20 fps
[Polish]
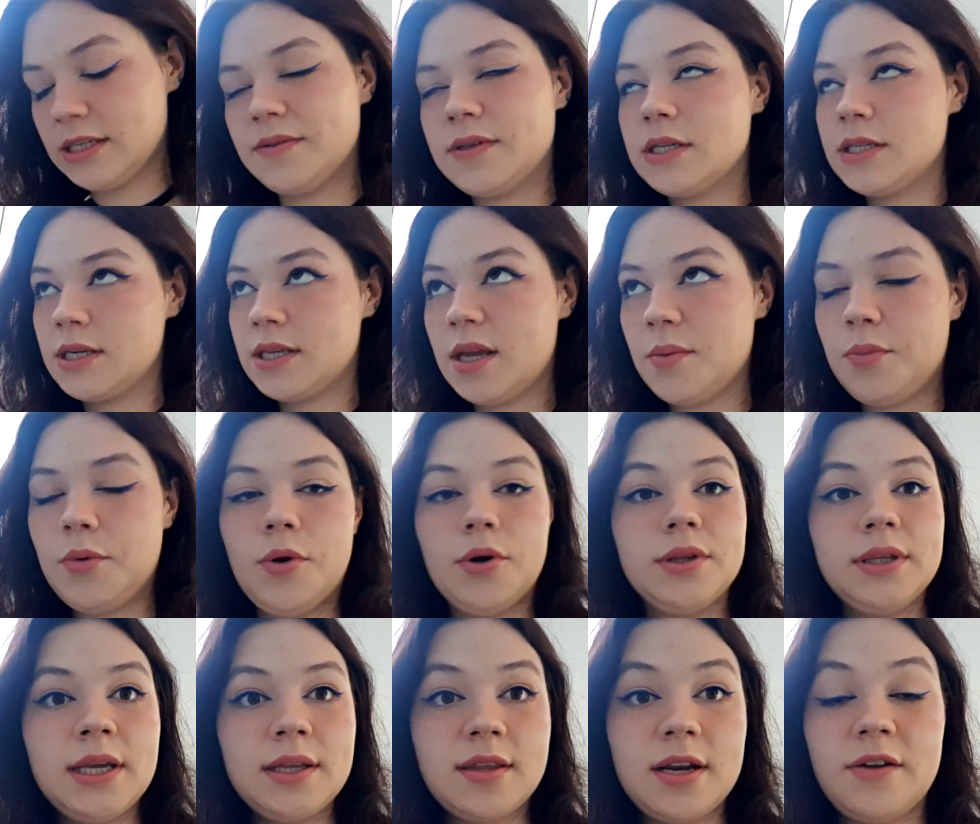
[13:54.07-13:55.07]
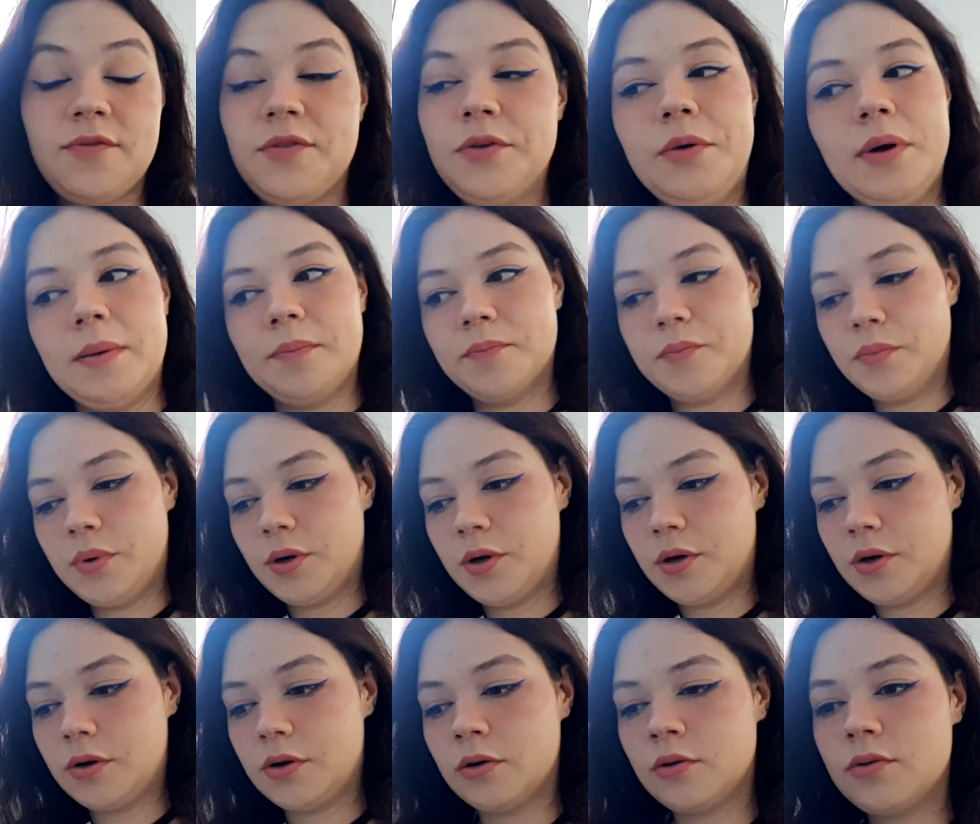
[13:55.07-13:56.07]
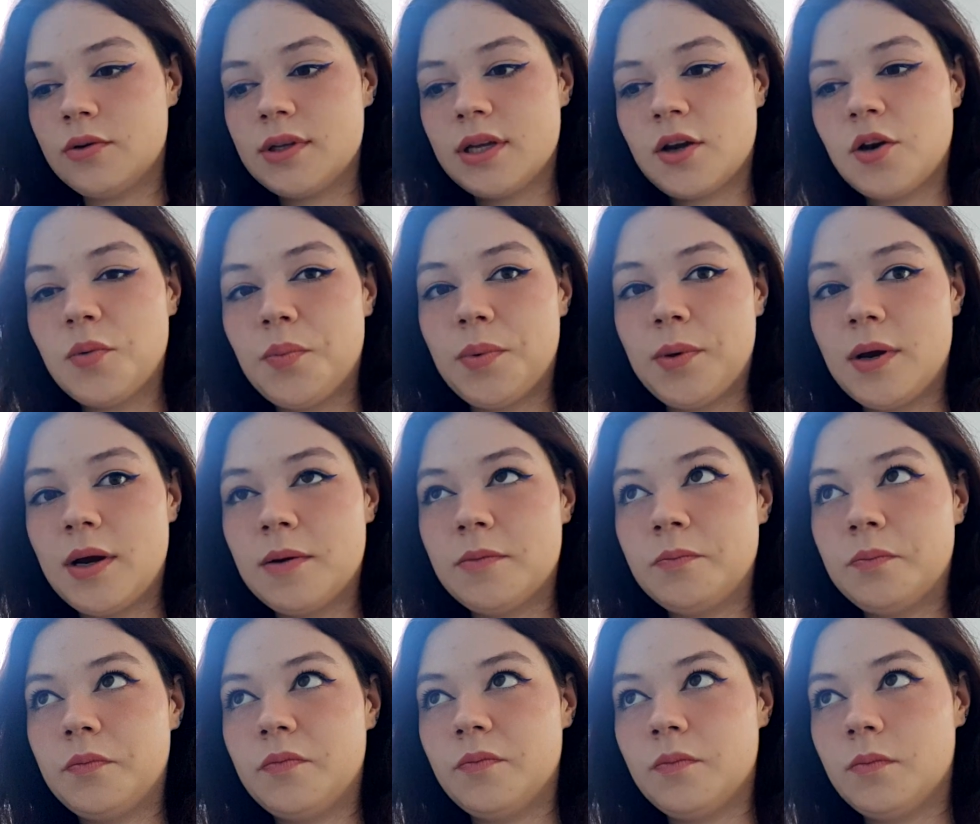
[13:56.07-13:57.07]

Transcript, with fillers: w sensie nie było, nie trafiłam, bo ogólnie kupiłam